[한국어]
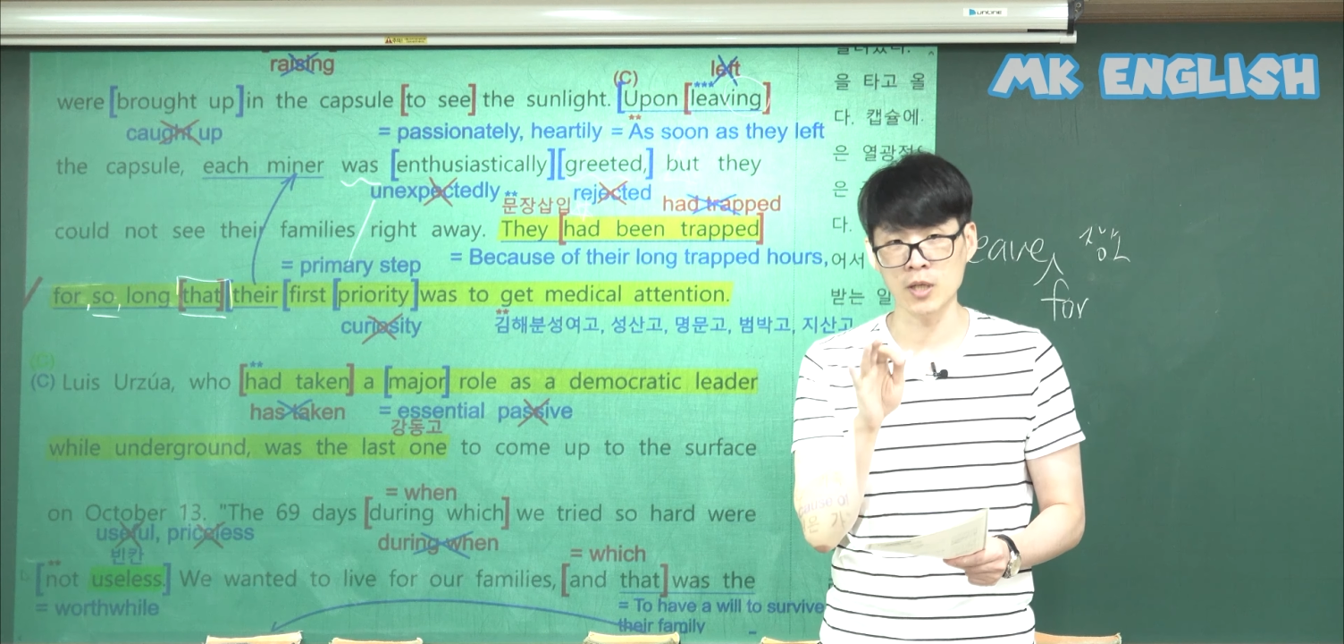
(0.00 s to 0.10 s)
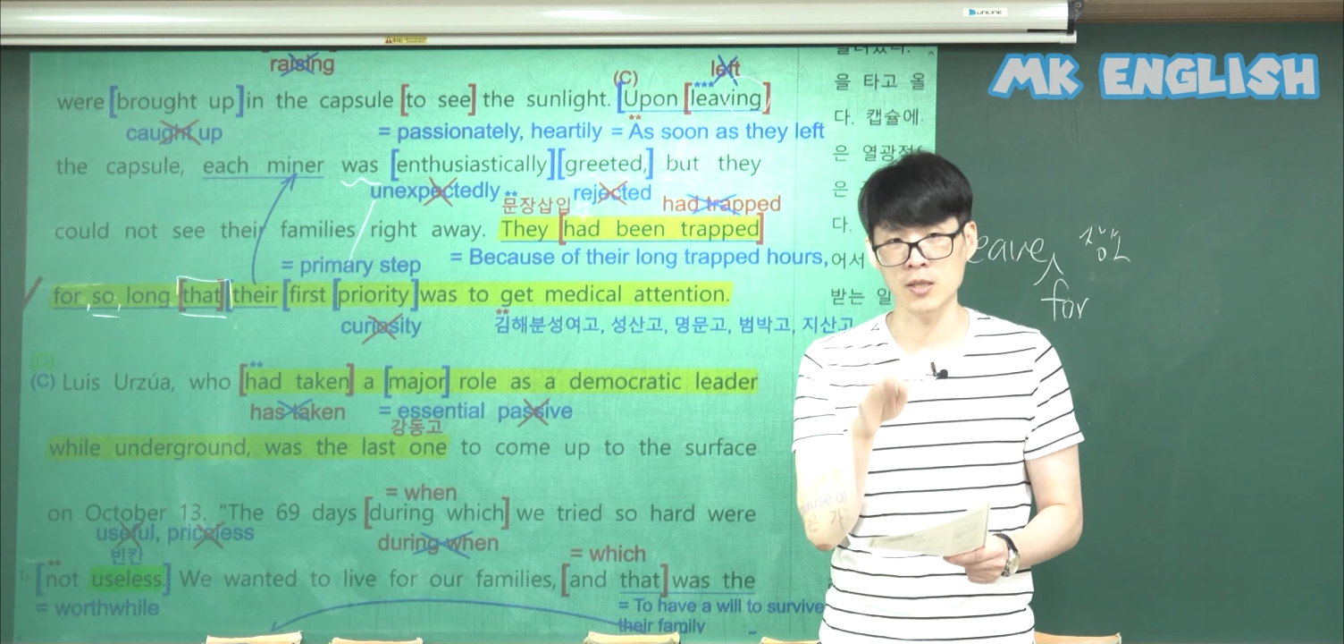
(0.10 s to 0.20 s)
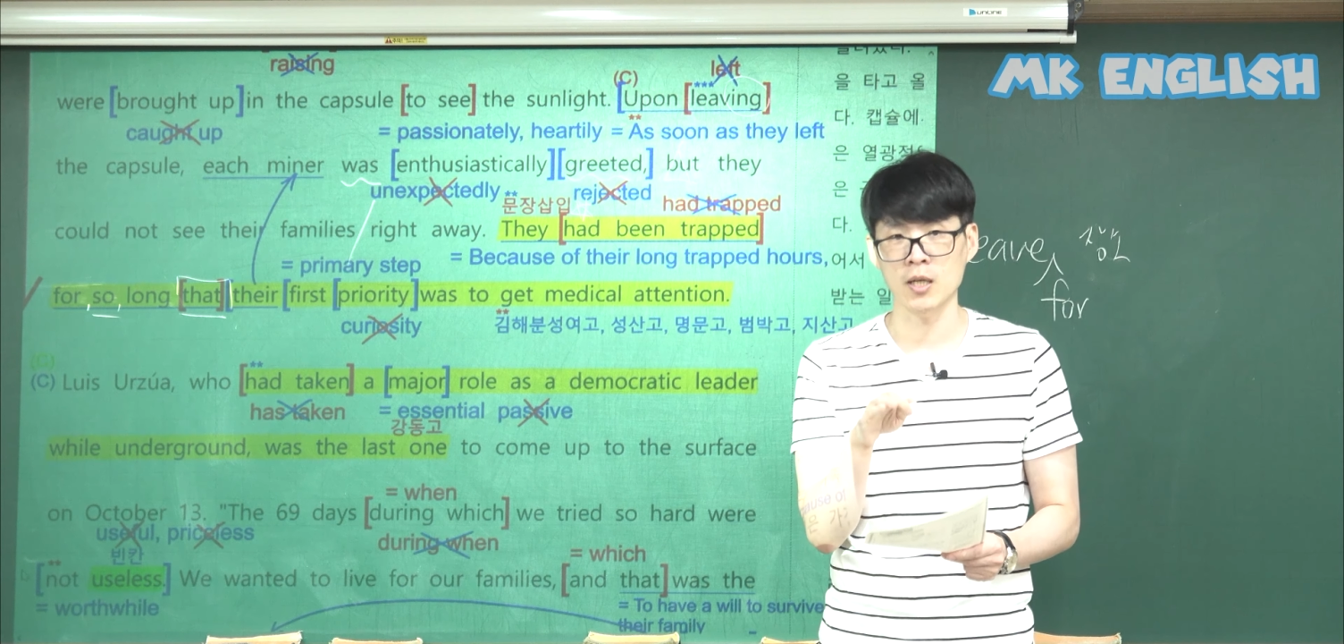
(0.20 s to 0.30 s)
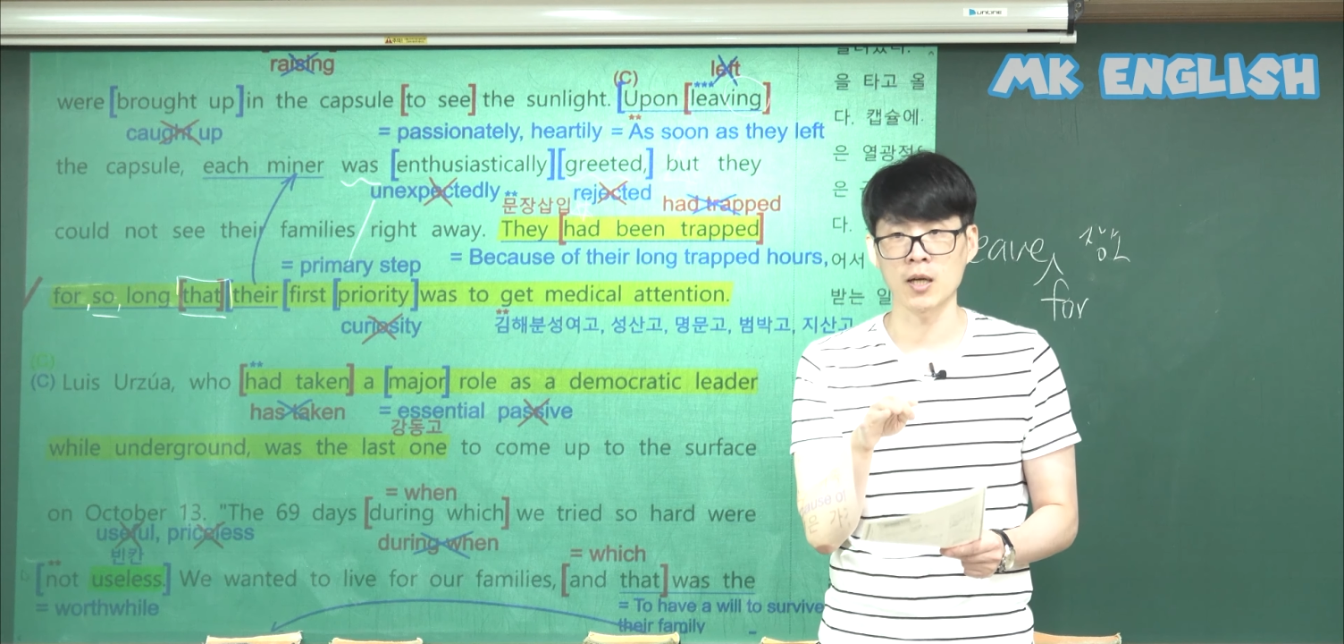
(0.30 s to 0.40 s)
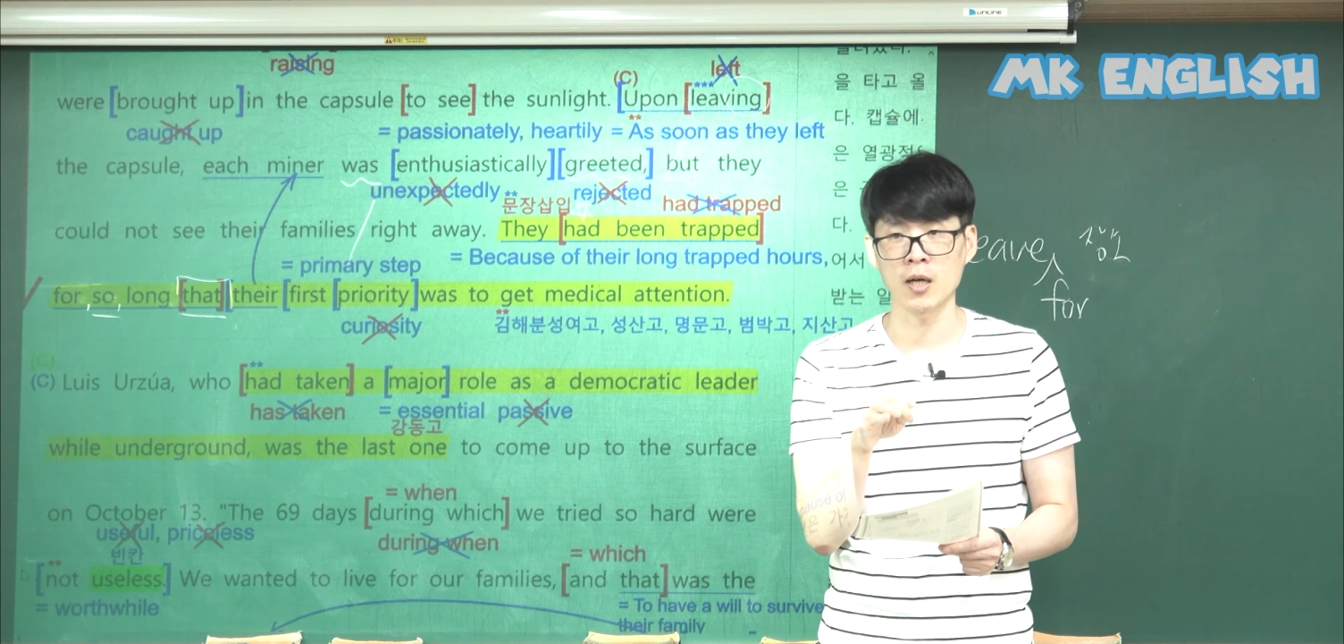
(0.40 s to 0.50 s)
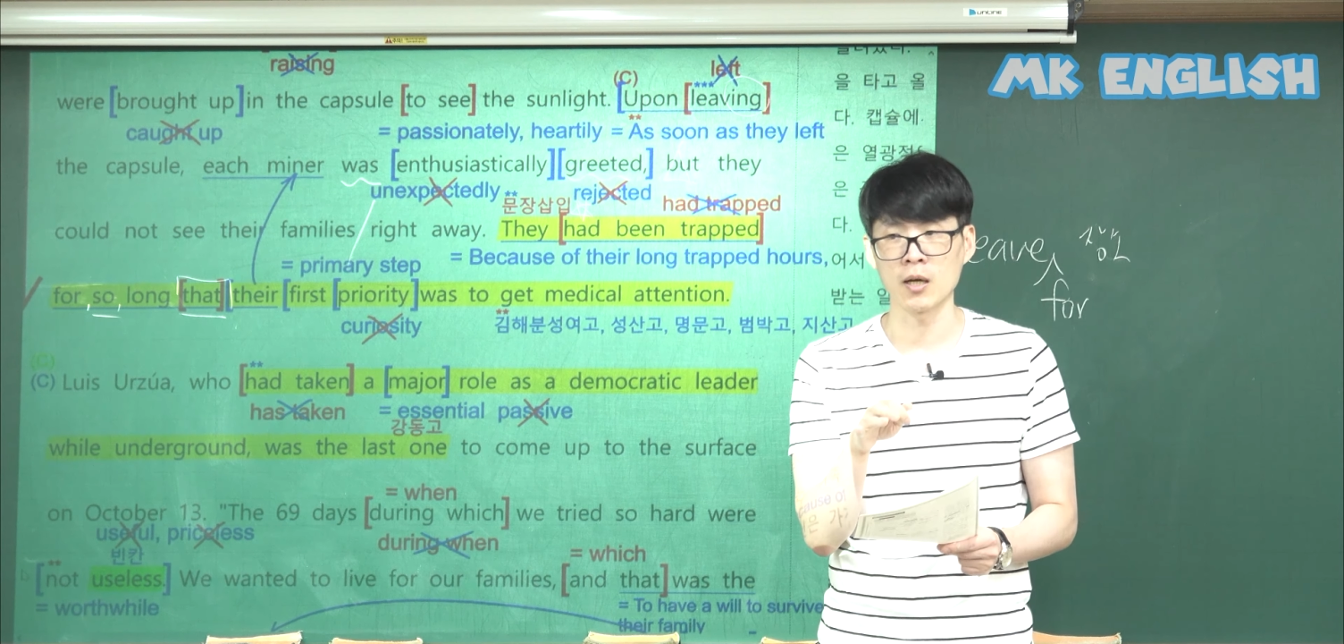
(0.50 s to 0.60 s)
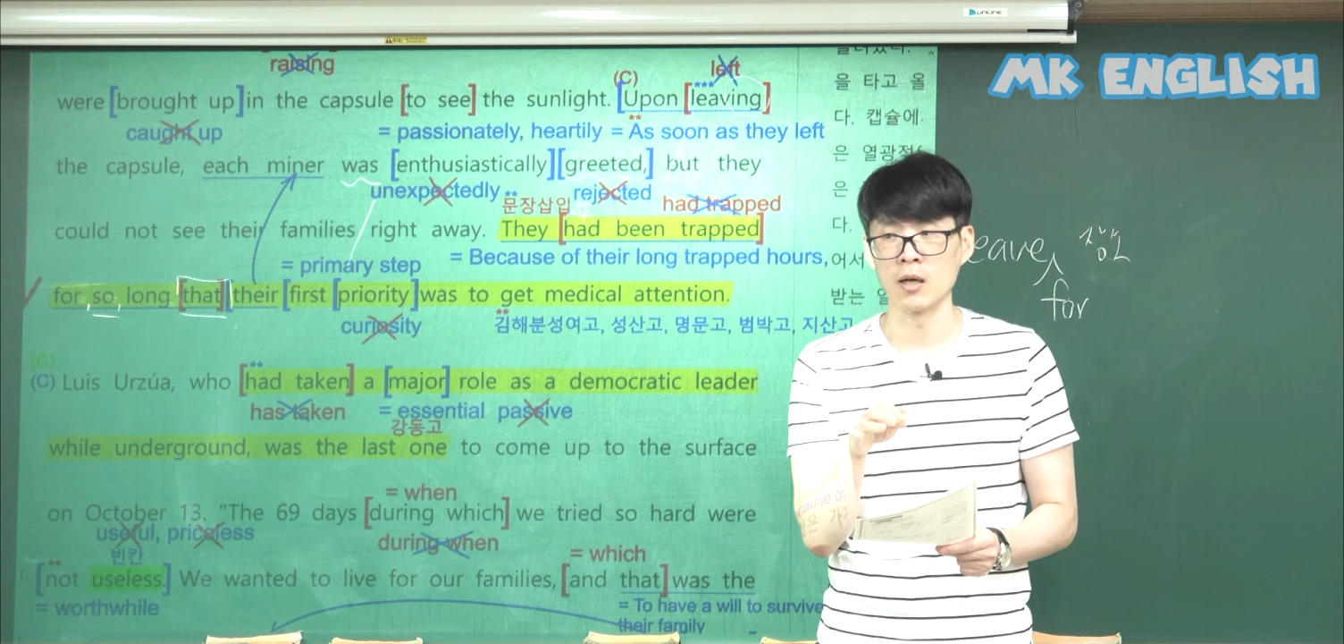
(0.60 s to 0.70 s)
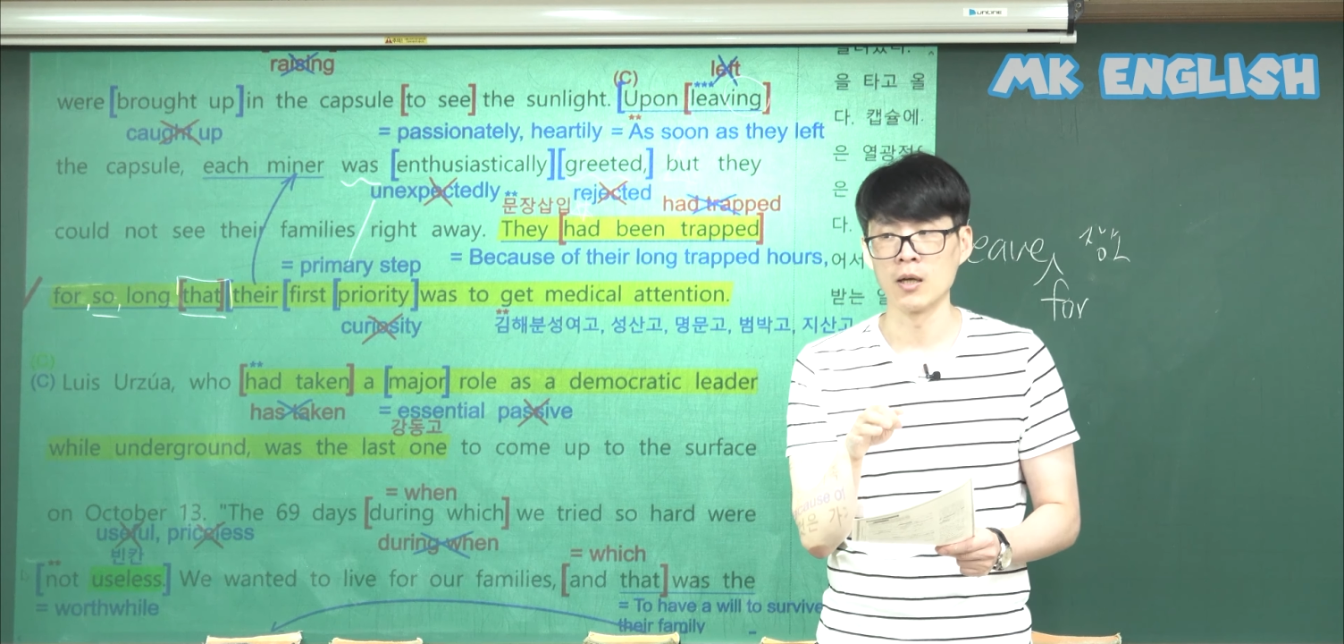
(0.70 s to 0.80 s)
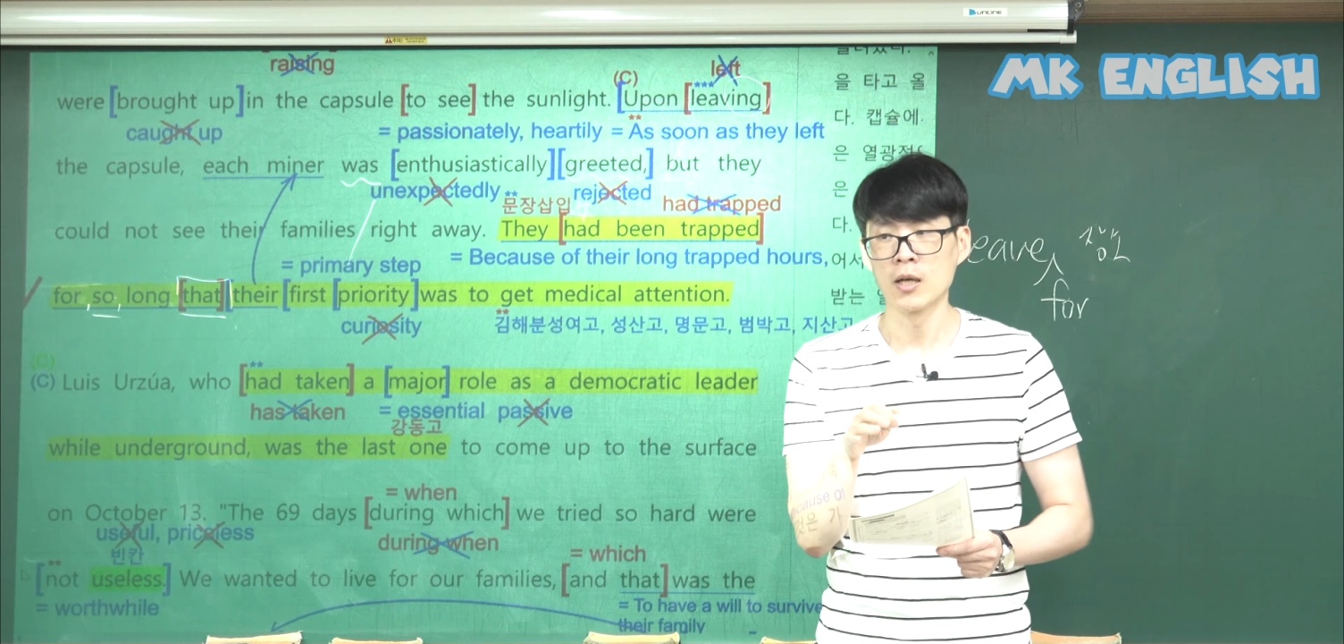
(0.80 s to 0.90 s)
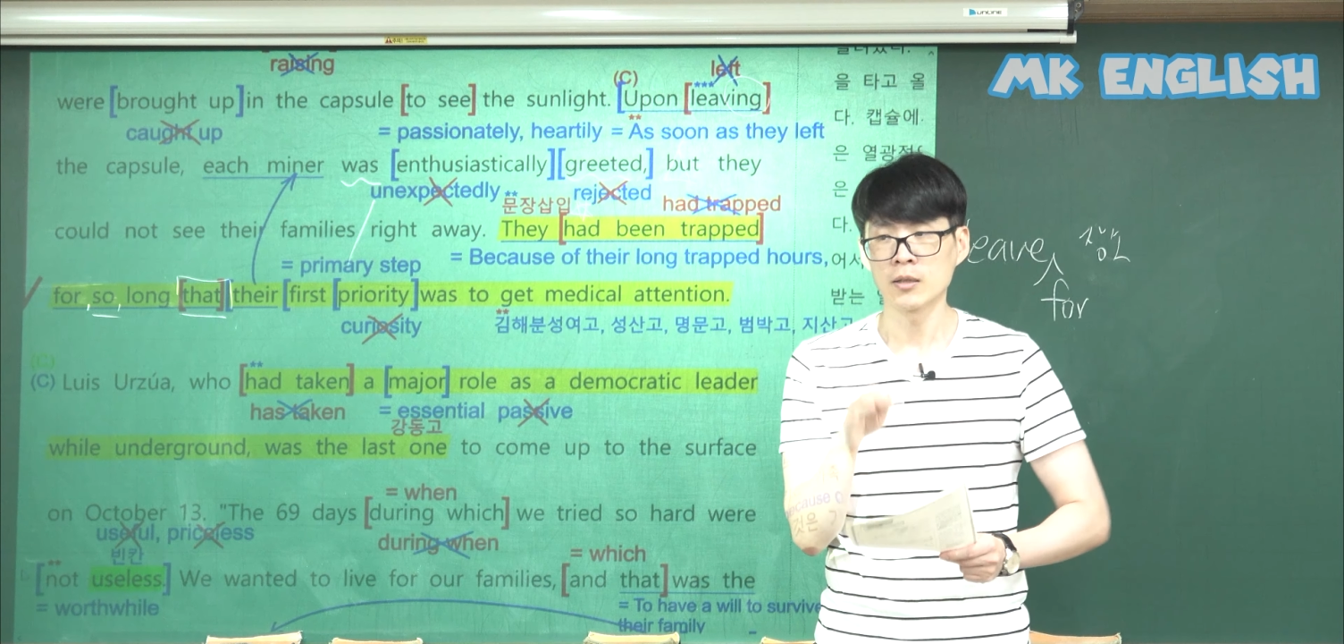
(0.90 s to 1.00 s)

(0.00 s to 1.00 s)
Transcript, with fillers: 다 제가